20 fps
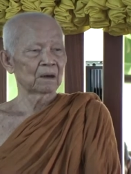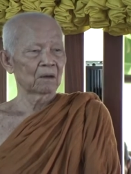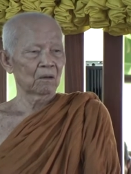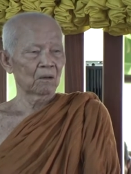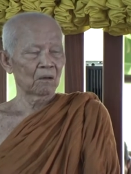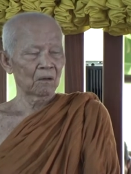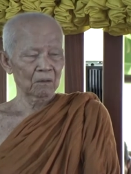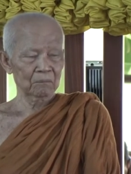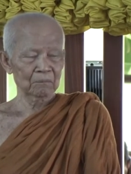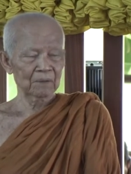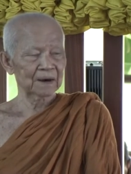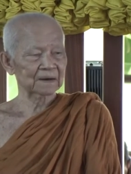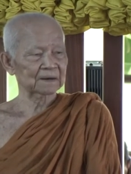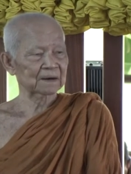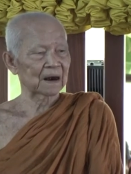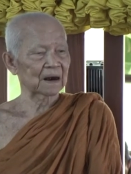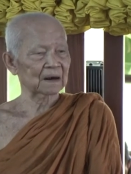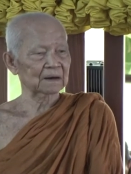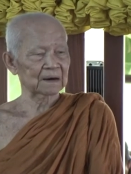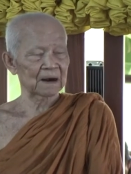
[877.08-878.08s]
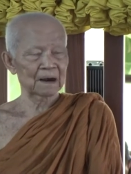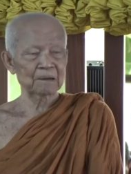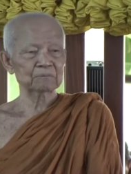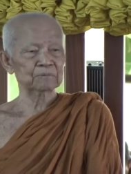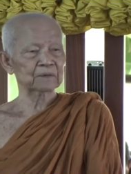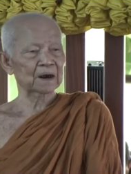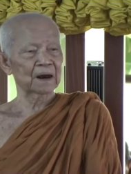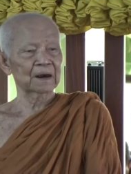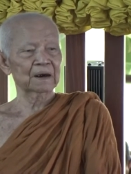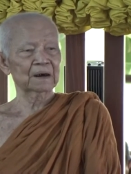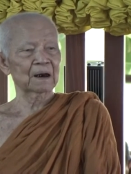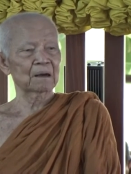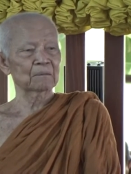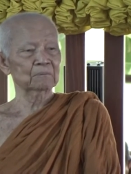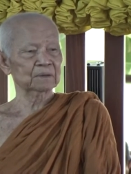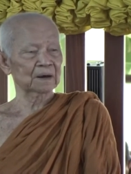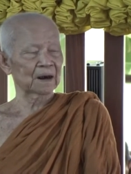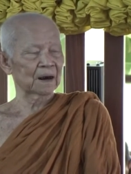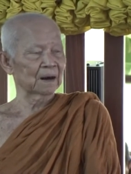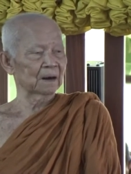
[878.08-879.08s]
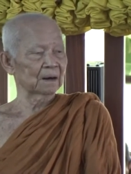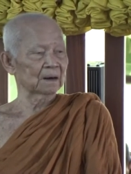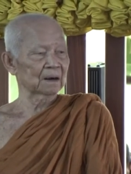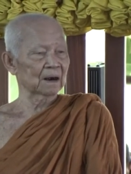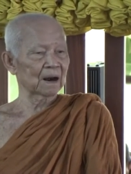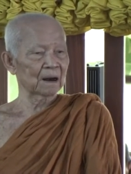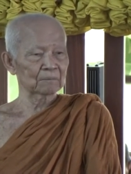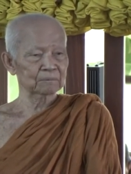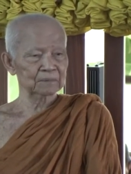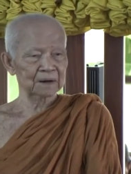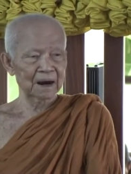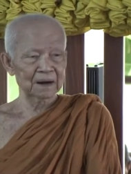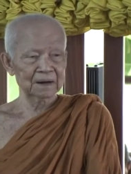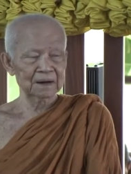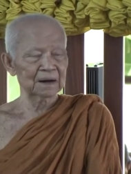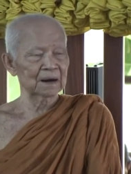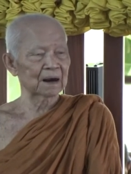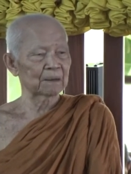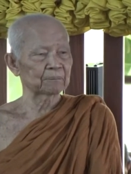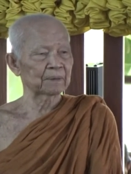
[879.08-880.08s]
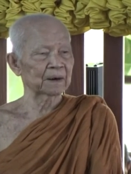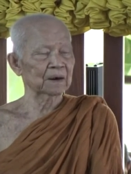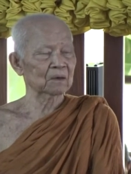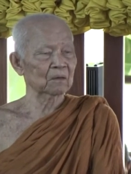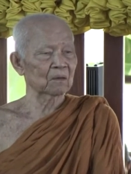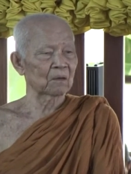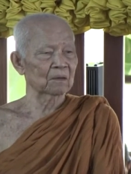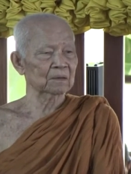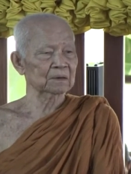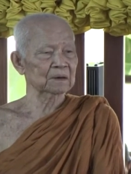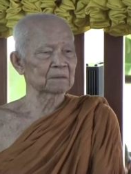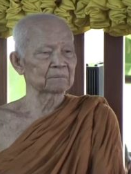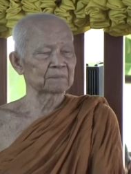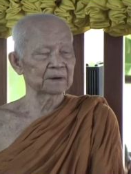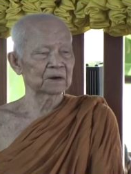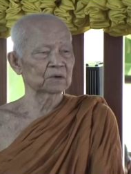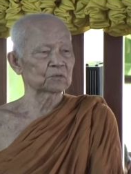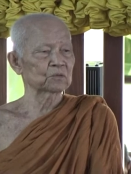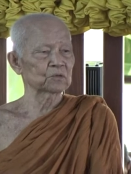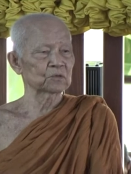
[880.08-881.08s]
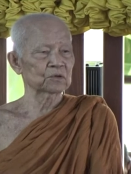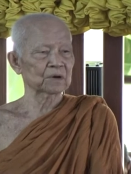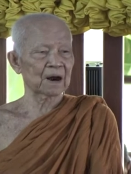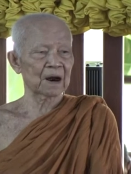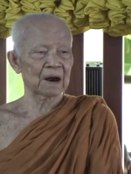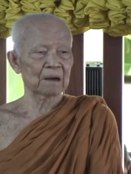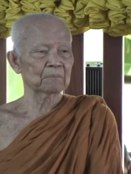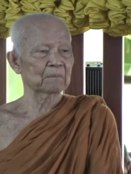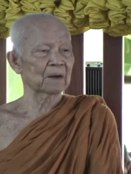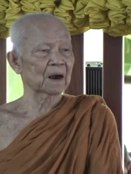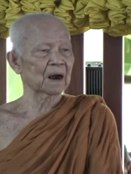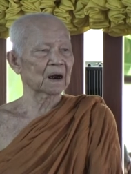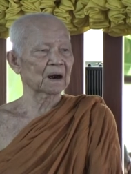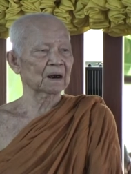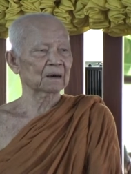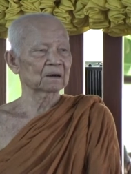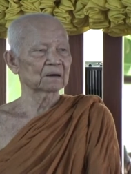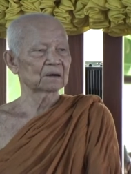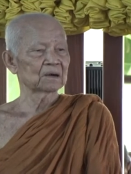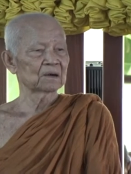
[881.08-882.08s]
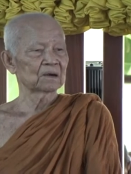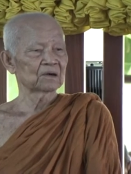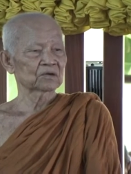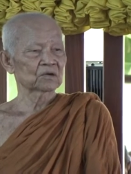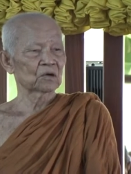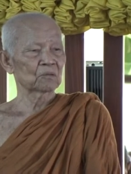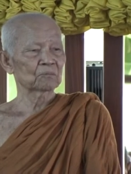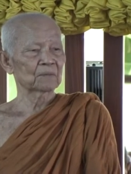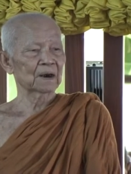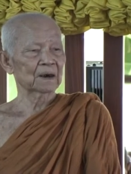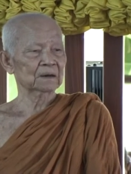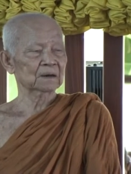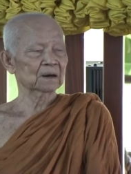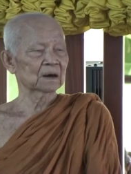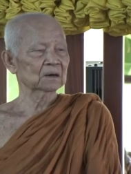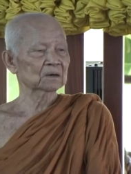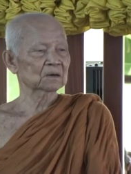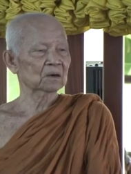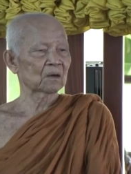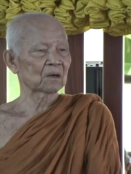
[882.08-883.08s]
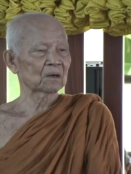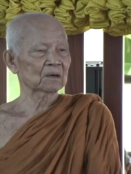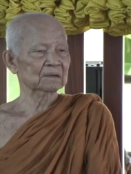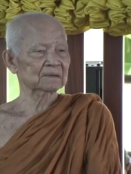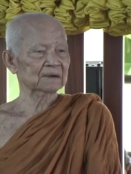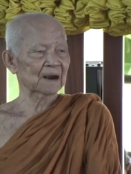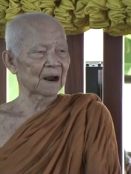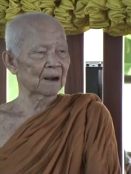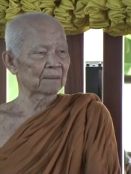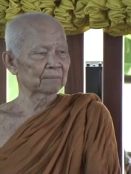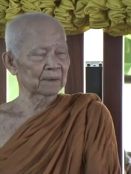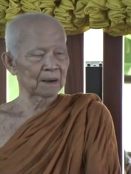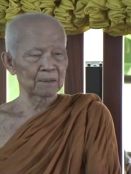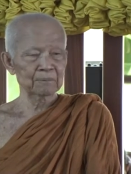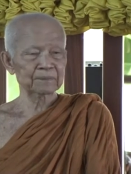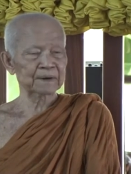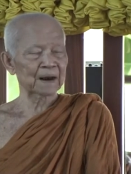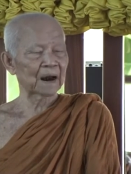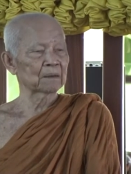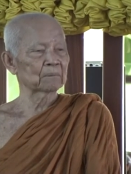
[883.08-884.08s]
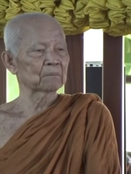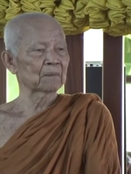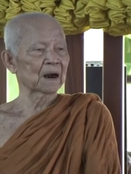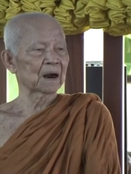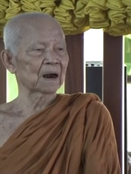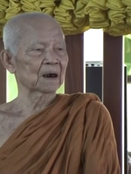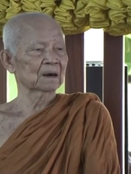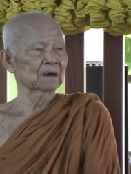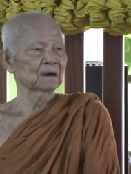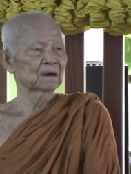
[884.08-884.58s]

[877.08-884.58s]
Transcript: ออกมาจากน้ำใจน้ำใจ น้ำใจนี่เป็นของที่มีคุณค่ามาก สมบัติเงินทองตามน้ำใจมา